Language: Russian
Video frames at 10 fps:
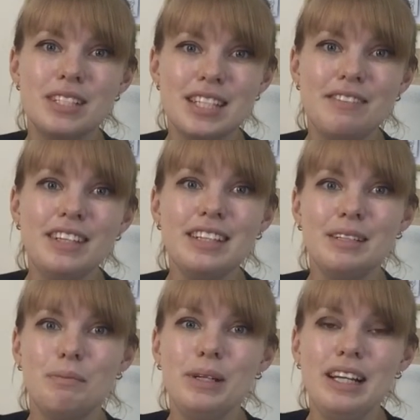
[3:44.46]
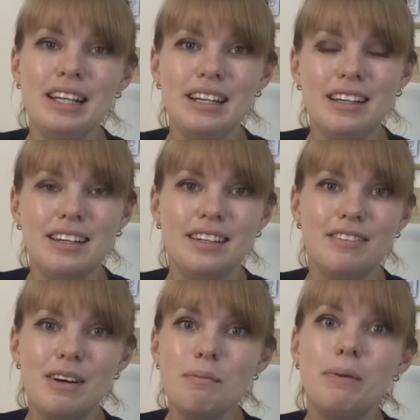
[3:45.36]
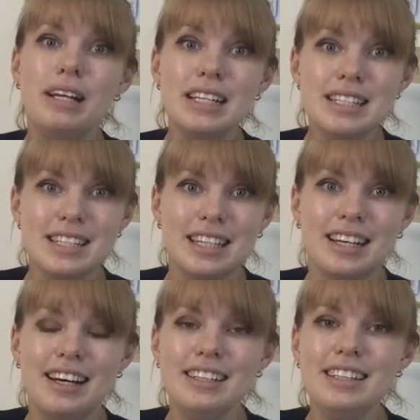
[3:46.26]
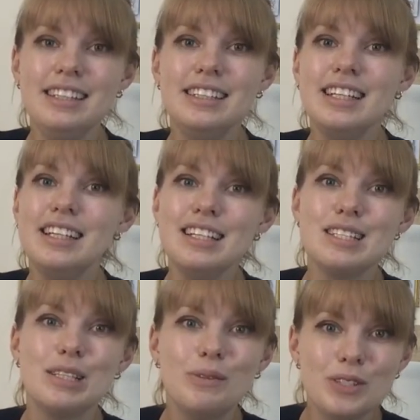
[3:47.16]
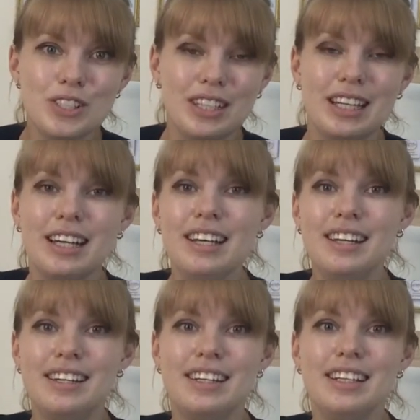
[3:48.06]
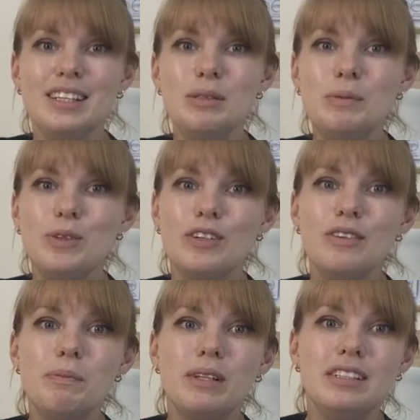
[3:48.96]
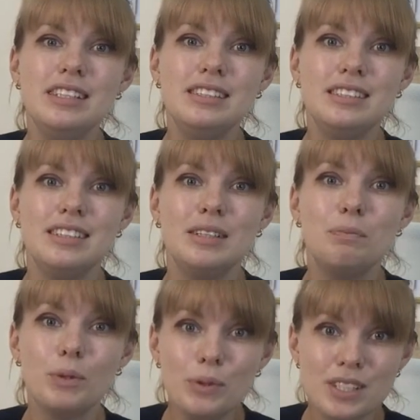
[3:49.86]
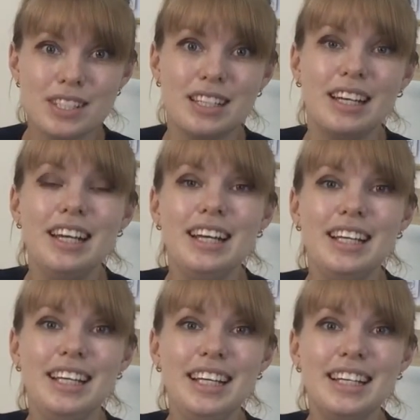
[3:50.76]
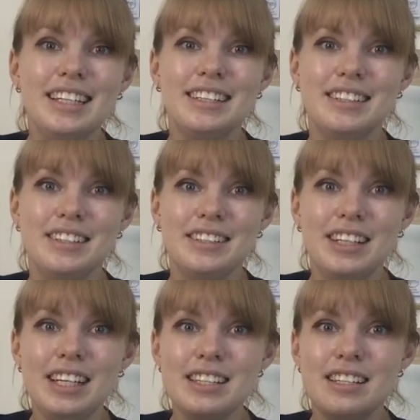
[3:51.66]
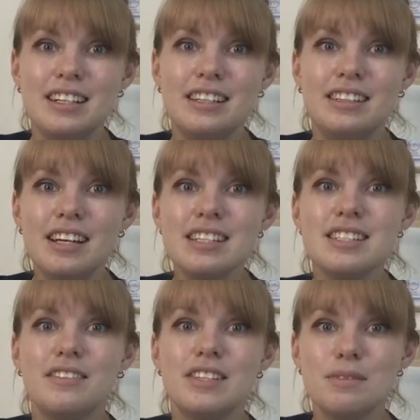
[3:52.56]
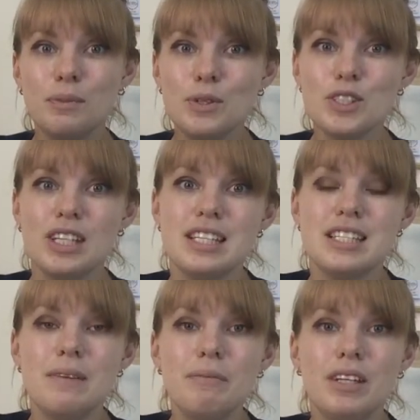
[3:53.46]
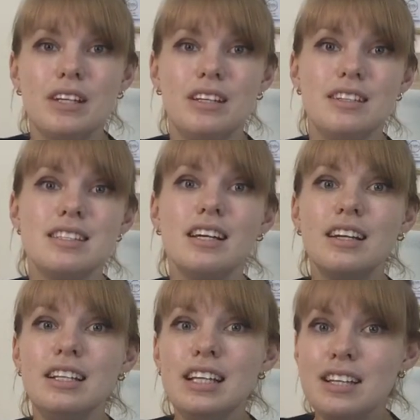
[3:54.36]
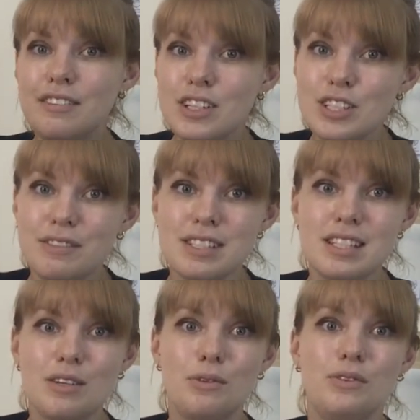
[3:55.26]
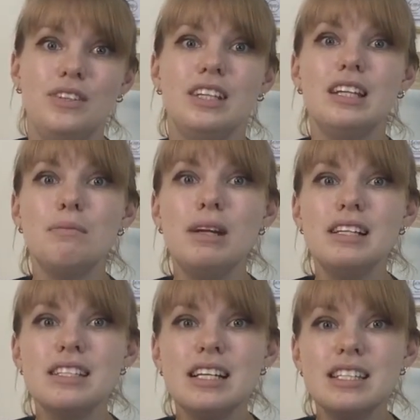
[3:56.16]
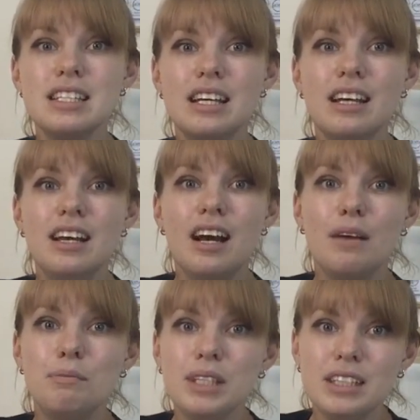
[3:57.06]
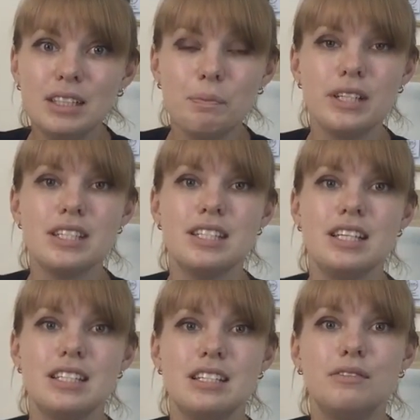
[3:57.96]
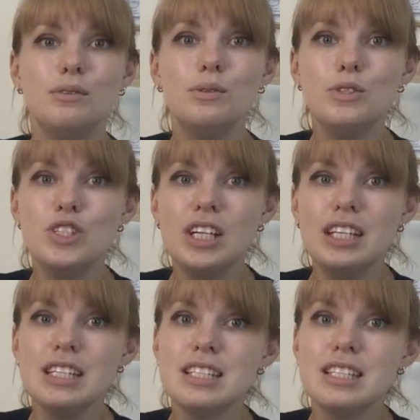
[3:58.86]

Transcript: советы были э, вам полезны, они не такие сложные, я думаю, их выполнить просто, и это даст возможность сохранения вашего здоровья, нормализации обменных процессов, улучшения